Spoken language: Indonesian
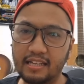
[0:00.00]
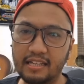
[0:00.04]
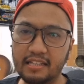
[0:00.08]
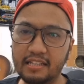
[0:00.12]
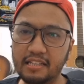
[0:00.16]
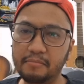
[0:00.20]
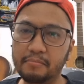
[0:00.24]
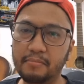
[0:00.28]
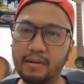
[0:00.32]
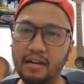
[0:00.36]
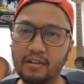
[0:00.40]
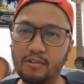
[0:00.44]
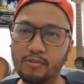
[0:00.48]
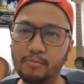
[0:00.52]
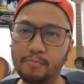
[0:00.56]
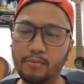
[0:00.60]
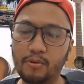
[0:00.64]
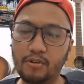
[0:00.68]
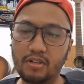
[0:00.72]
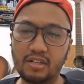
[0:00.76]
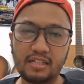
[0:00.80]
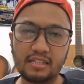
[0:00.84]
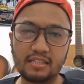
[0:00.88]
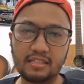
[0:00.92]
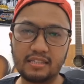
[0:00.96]
Ini baru
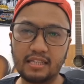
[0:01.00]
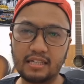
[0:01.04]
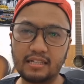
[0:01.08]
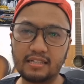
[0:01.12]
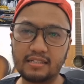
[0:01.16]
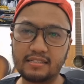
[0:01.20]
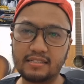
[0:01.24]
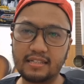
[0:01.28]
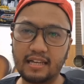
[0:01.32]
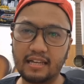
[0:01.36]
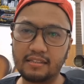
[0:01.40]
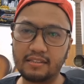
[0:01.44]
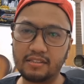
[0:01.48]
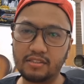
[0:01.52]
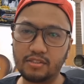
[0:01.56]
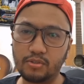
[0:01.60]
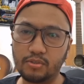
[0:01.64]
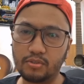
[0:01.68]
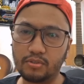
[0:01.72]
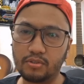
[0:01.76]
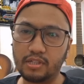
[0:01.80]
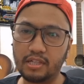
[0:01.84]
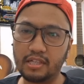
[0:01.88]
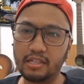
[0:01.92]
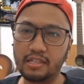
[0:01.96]
politik
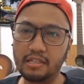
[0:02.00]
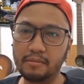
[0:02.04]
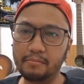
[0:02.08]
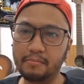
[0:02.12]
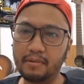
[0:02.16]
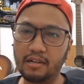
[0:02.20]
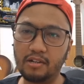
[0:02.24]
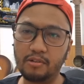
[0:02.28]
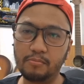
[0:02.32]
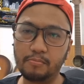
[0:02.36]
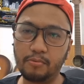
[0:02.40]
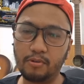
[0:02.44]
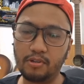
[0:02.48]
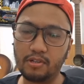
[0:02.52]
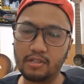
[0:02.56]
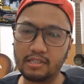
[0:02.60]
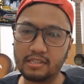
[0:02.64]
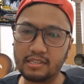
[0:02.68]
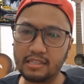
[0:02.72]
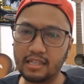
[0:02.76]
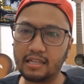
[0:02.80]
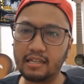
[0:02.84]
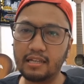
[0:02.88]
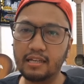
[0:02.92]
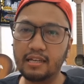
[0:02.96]
santun, ini baru
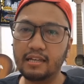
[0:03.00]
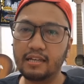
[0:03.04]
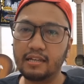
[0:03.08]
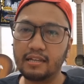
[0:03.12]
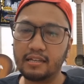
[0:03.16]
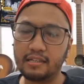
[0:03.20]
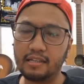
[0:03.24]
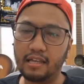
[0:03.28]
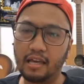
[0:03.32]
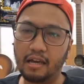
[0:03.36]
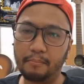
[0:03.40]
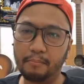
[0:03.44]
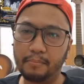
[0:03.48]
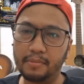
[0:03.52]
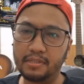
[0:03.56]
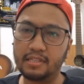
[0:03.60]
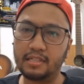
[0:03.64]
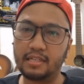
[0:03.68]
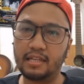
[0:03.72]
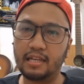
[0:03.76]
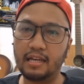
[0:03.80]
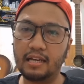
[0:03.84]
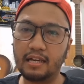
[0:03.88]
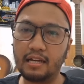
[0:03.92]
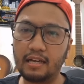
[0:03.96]
politik yang
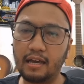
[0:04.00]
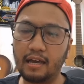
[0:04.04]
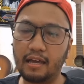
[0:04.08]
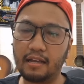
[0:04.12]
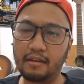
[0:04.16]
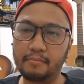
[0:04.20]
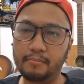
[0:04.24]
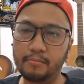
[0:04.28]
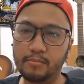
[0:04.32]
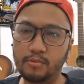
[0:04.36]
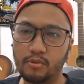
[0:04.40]
menyenangkan,